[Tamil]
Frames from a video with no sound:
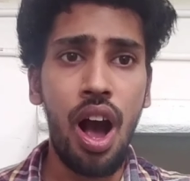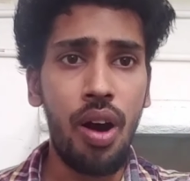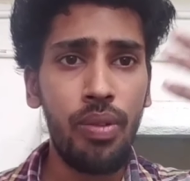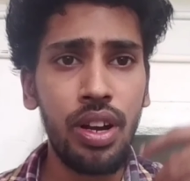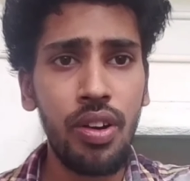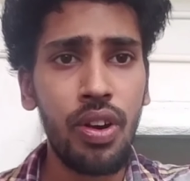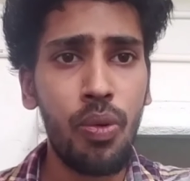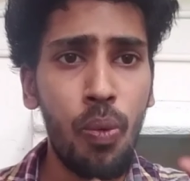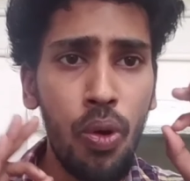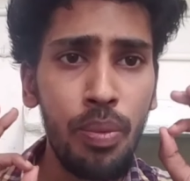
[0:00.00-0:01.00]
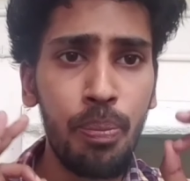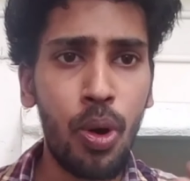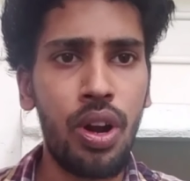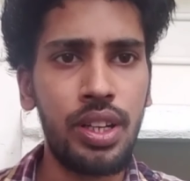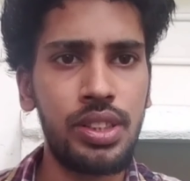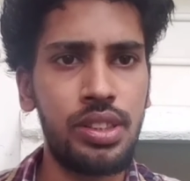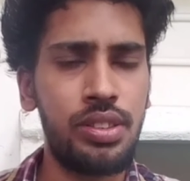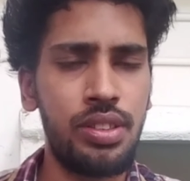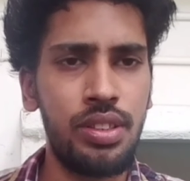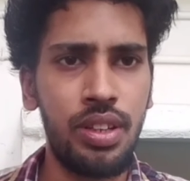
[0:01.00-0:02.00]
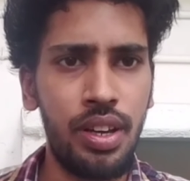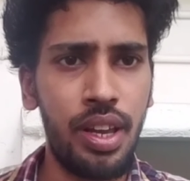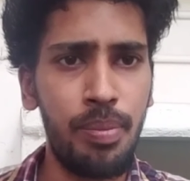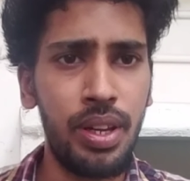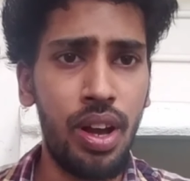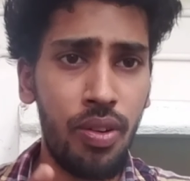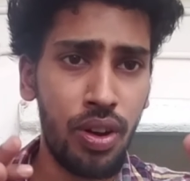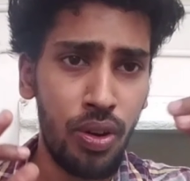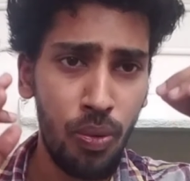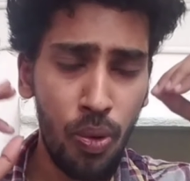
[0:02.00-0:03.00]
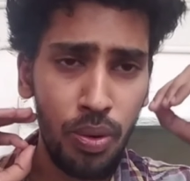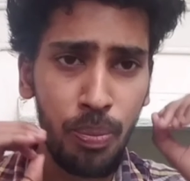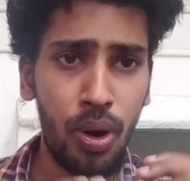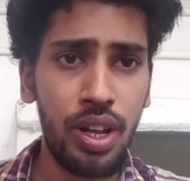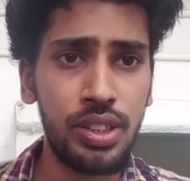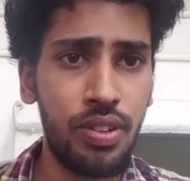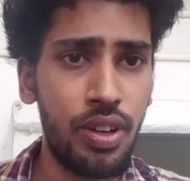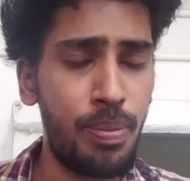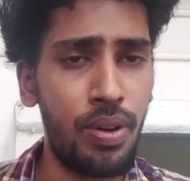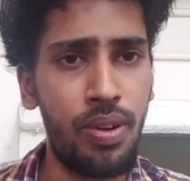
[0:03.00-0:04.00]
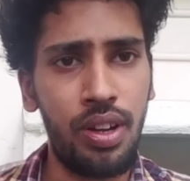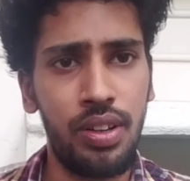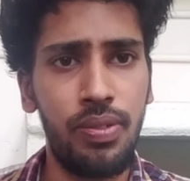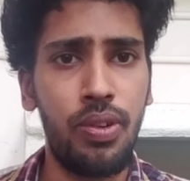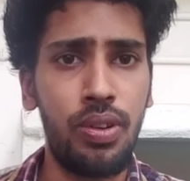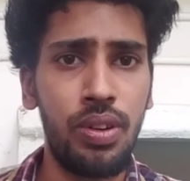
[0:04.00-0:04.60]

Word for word: அவங்க அவங்க ஓன் ப்ராடக்ட்ஸ் ஐ மீன் அவங்கவுங்க ஓன் ப்ராடக்ட்ஸ் அவங்க பண்ணுவாங்க